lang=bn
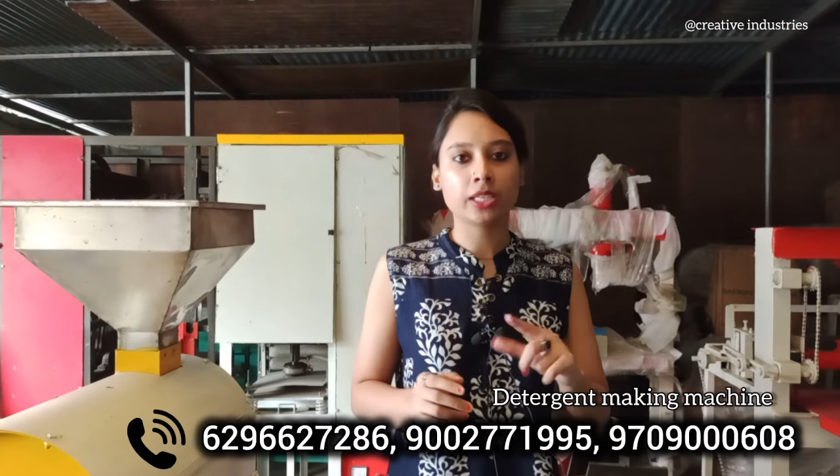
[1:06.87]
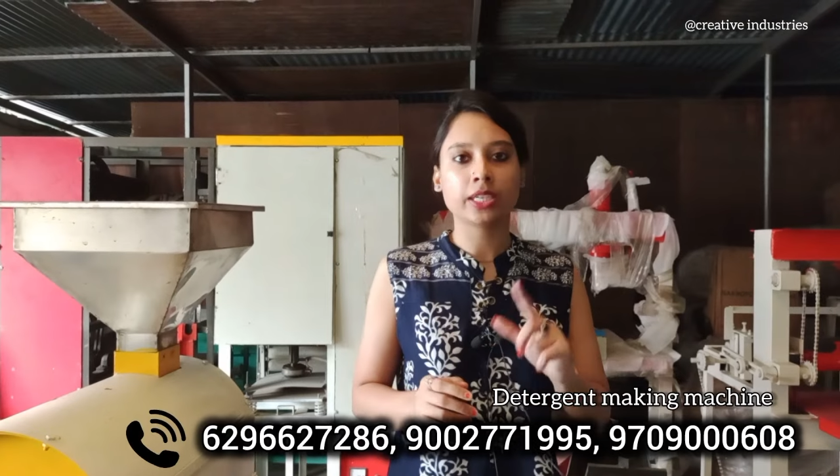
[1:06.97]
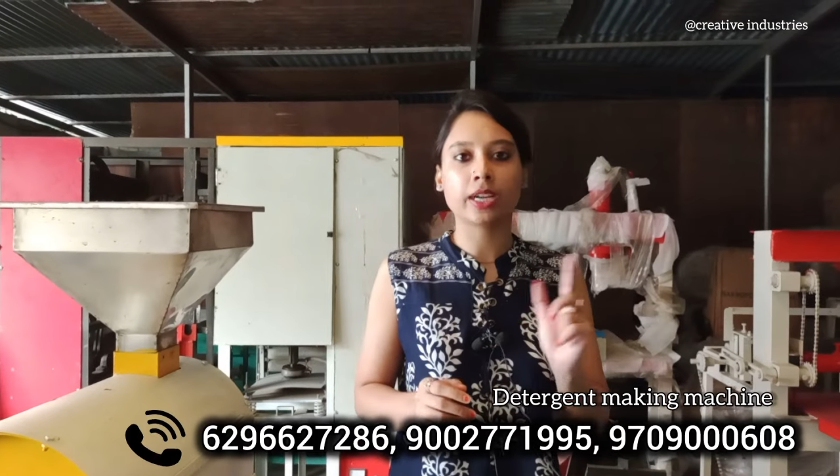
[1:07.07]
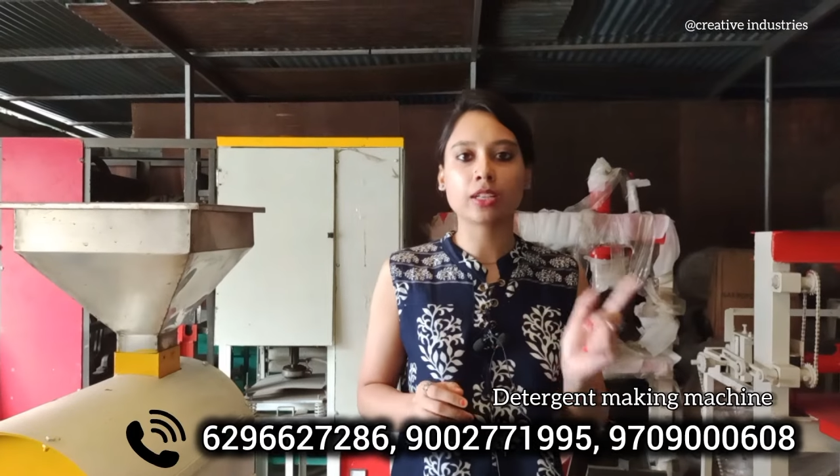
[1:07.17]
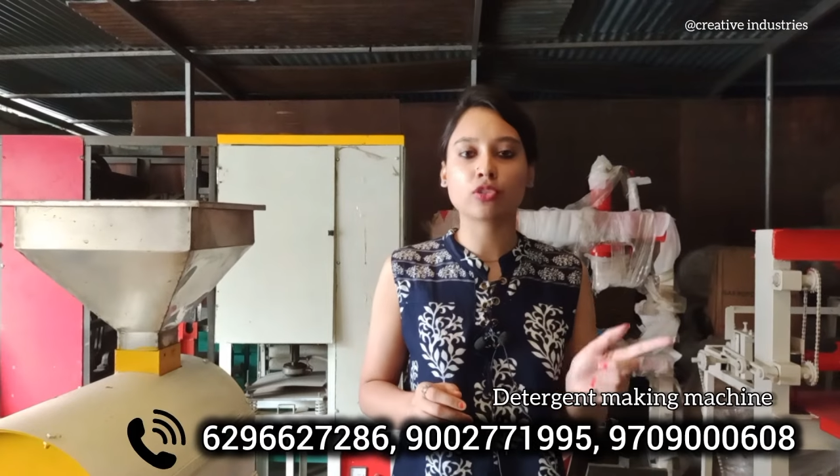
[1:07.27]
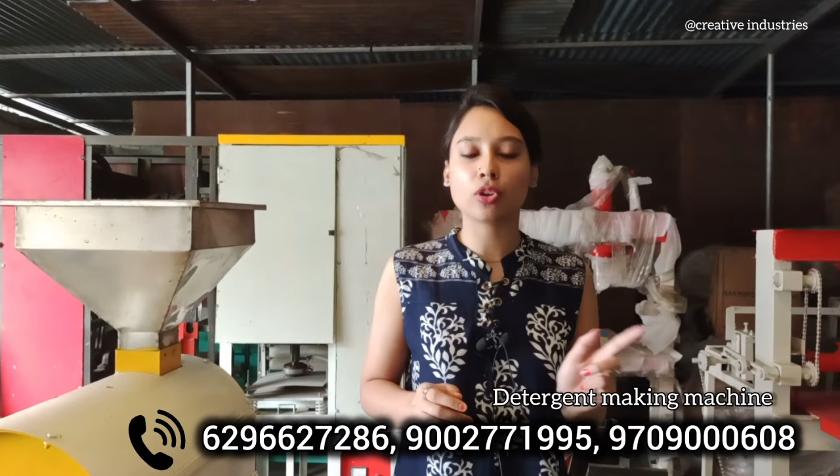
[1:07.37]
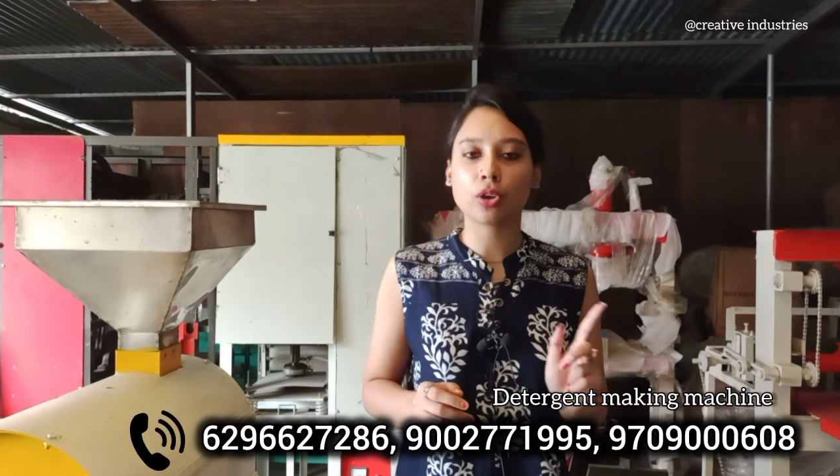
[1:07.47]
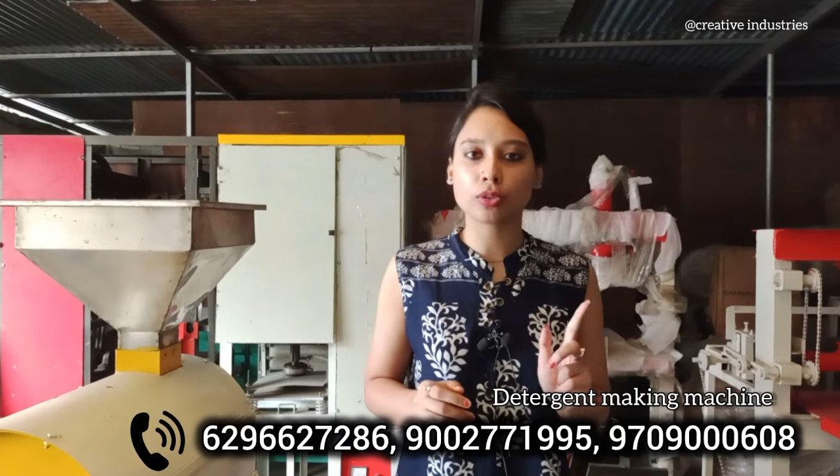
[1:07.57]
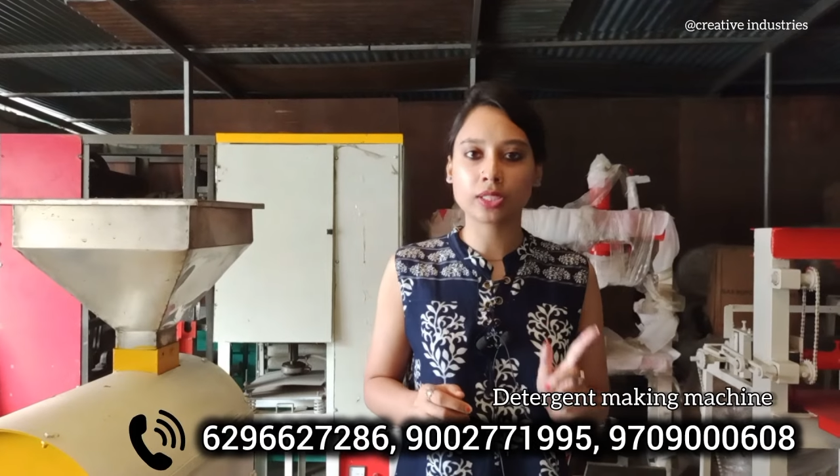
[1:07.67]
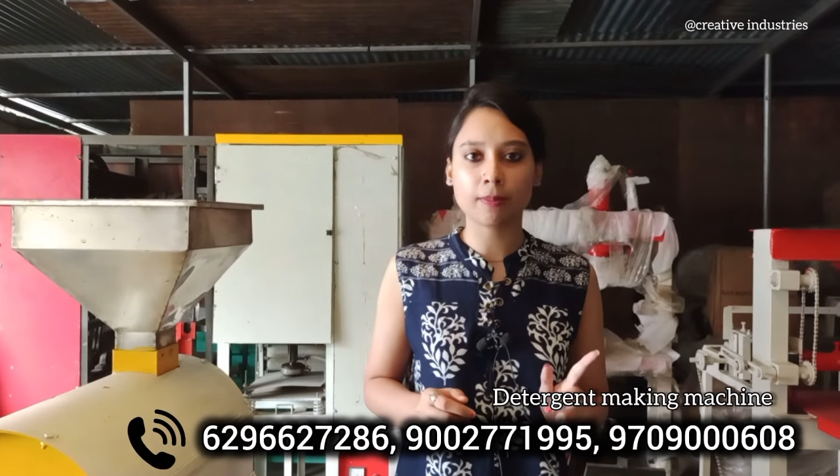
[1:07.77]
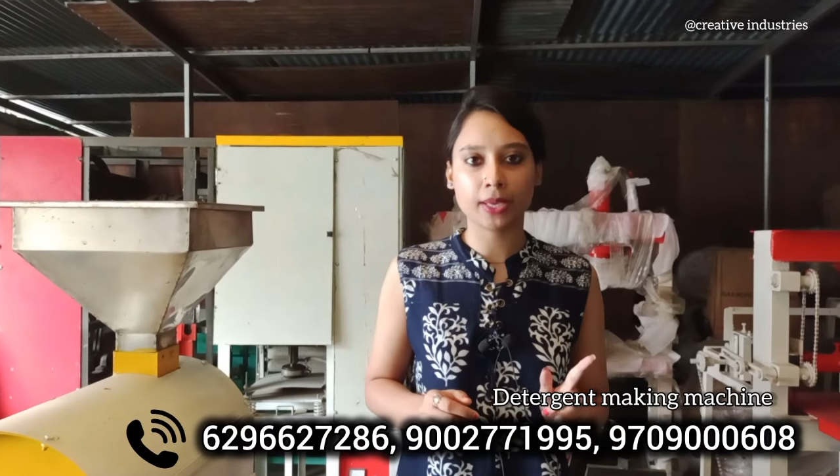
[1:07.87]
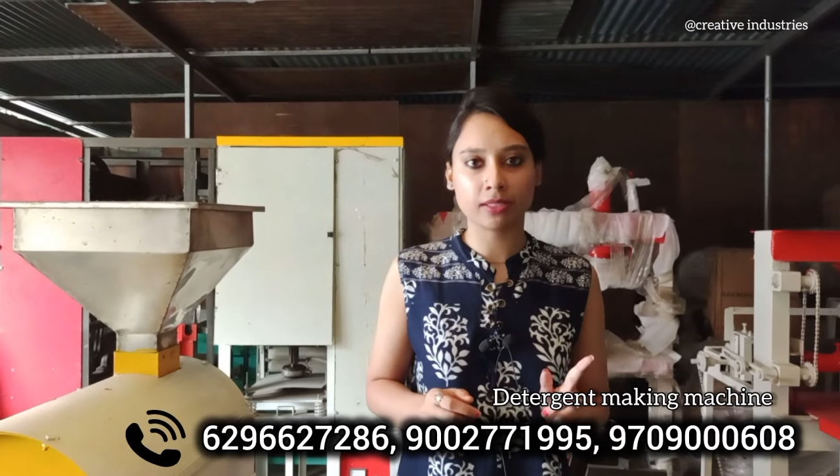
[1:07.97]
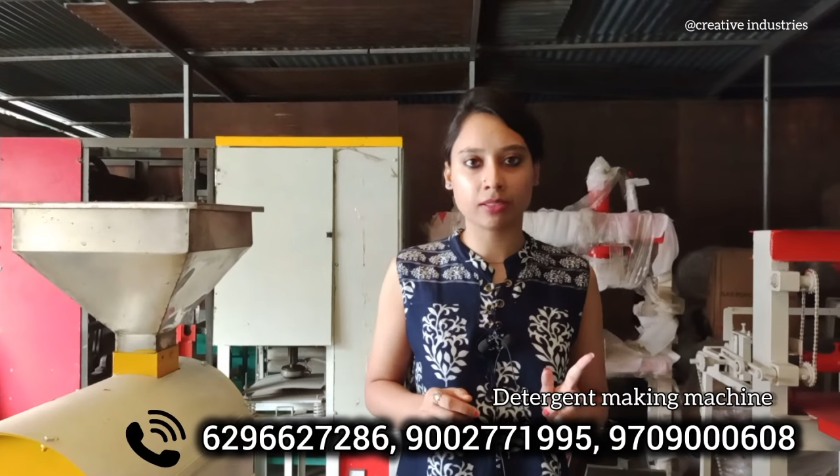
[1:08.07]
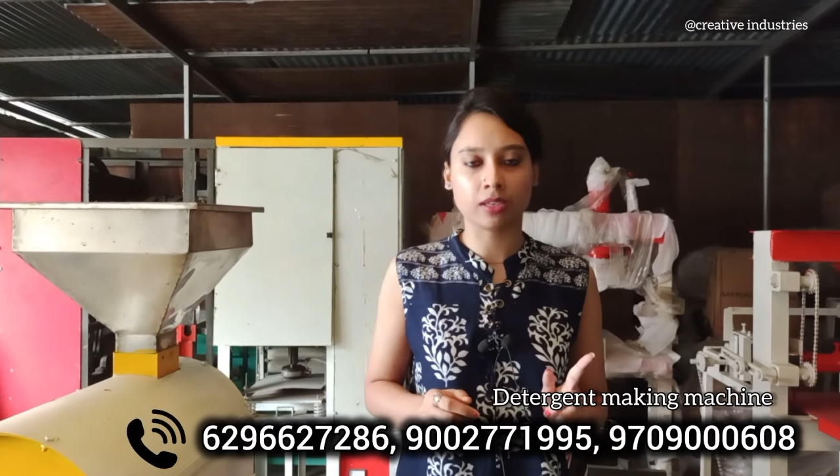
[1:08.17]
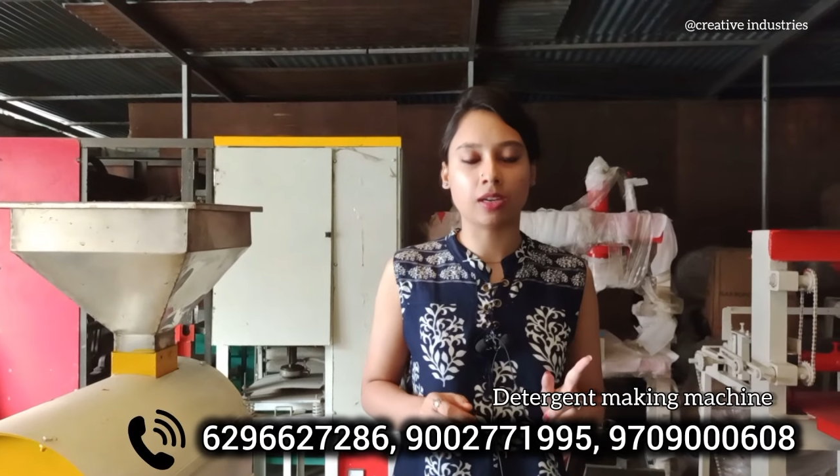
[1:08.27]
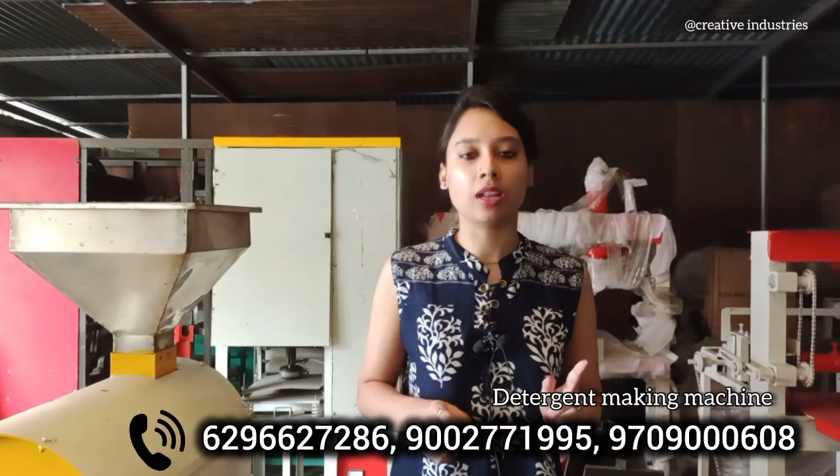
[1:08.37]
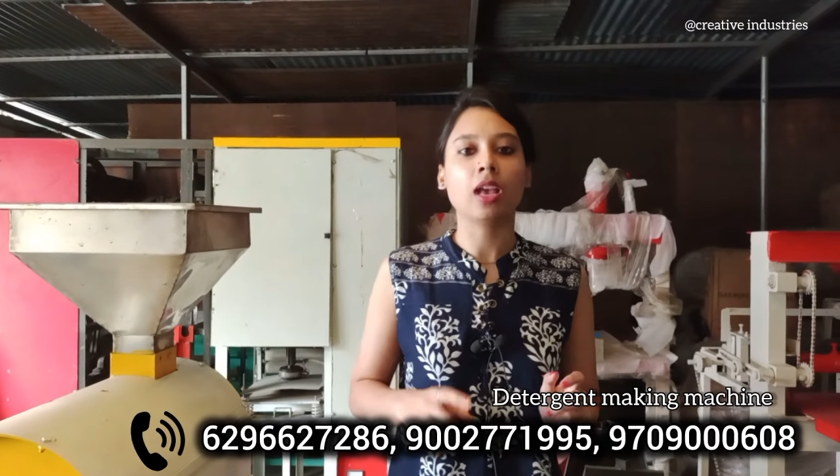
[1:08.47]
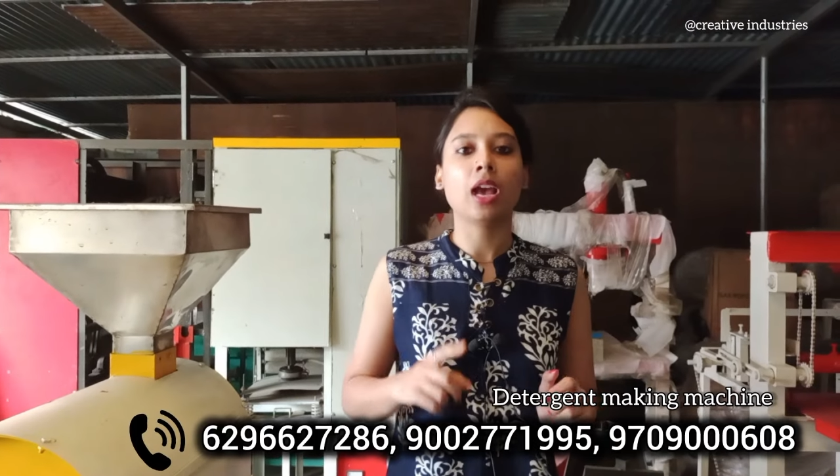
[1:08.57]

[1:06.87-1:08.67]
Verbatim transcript: সেটার জন্য হচ্ছে মিক্সচার